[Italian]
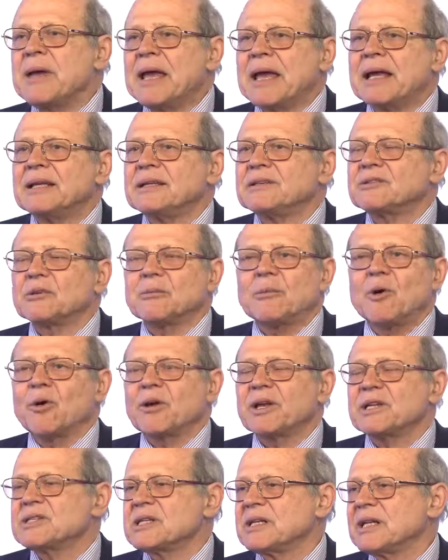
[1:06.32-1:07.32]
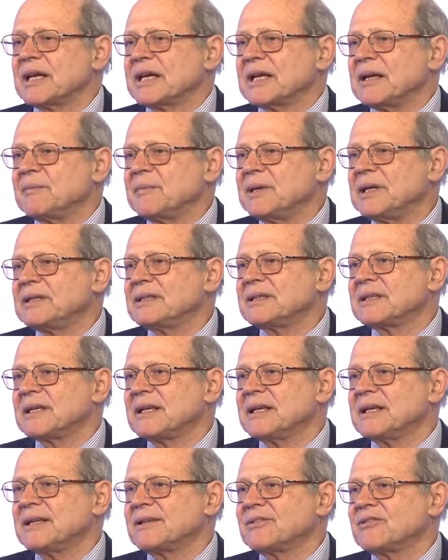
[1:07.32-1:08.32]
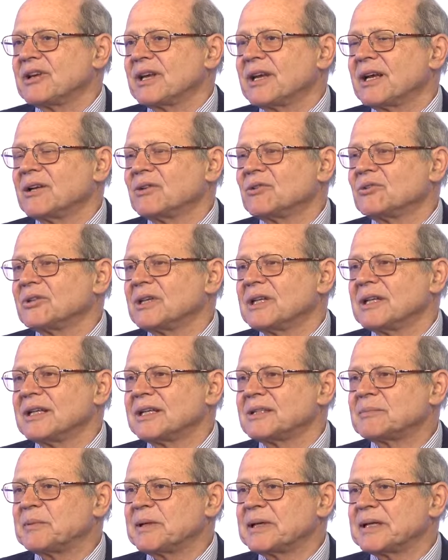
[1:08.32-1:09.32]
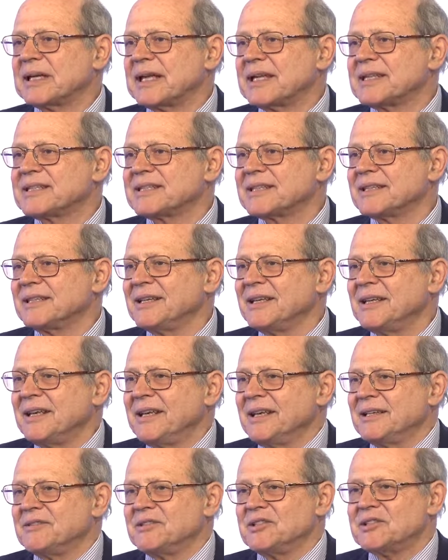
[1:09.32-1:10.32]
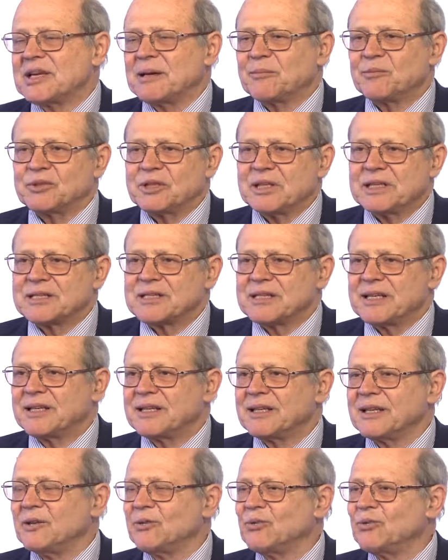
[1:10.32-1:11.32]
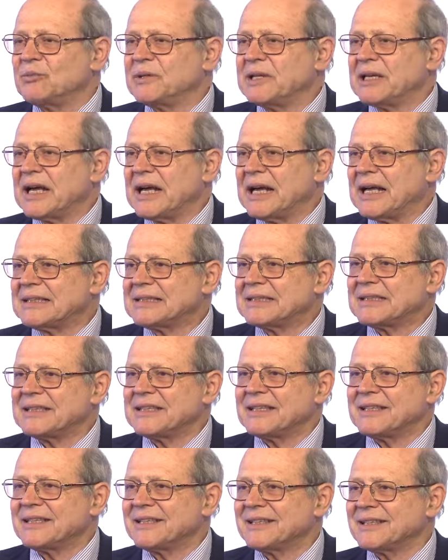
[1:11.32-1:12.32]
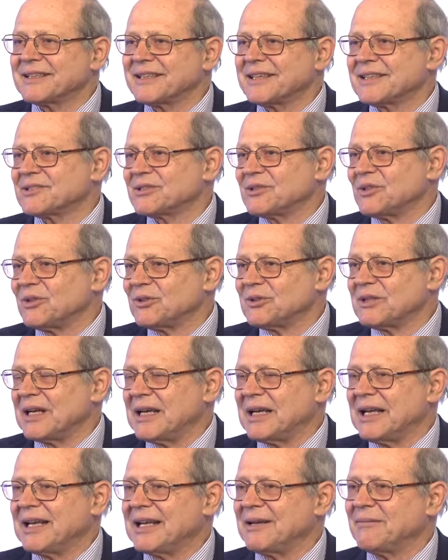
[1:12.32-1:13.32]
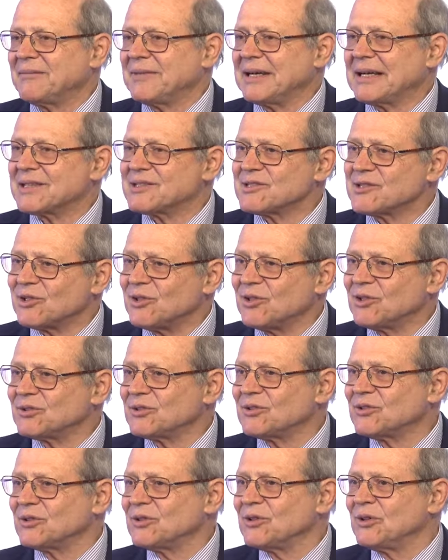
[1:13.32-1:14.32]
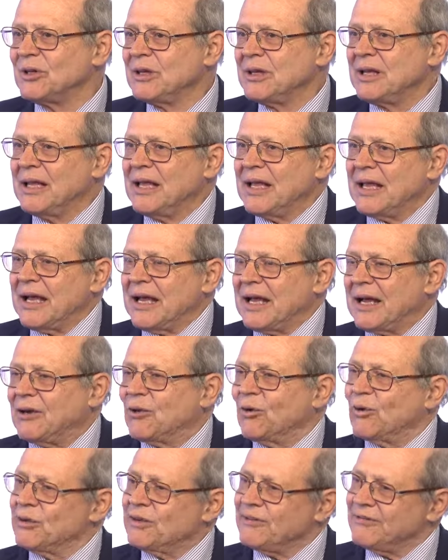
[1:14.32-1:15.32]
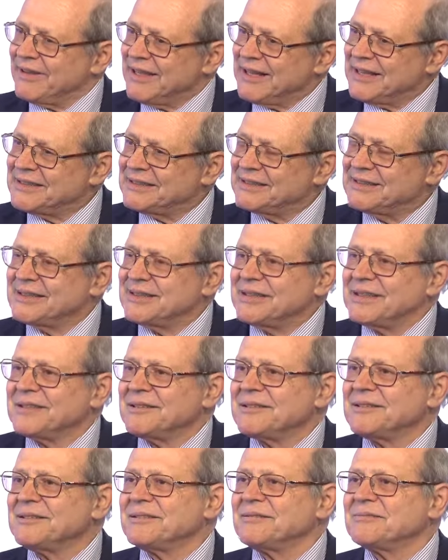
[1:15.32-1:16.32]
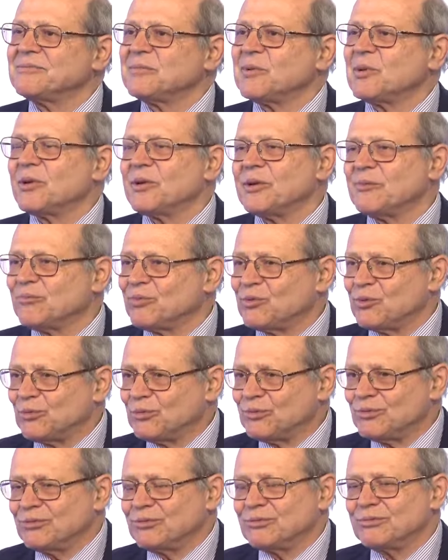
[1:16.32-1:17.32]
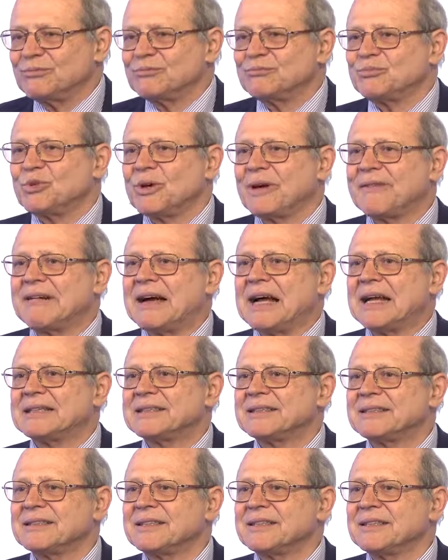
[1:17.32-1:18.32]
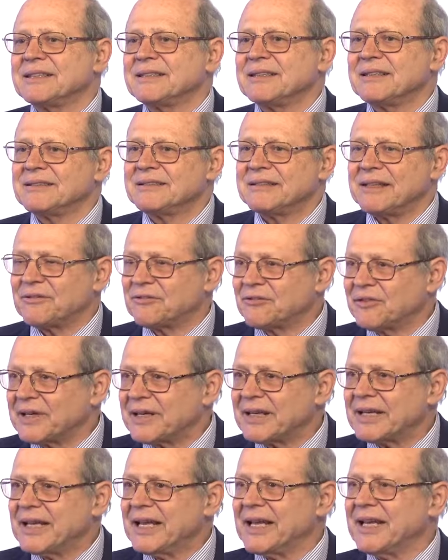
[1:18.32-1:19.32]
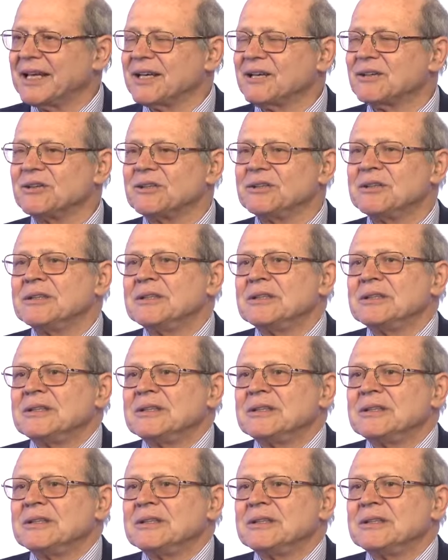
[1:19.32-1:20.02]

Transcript: Beh, insomma, originariamente c'erano delle esperienze, diciamo, di aziende illuminate, che so, dalla Marzotto all'Olivetti, poi più, più avanti la Ferrero,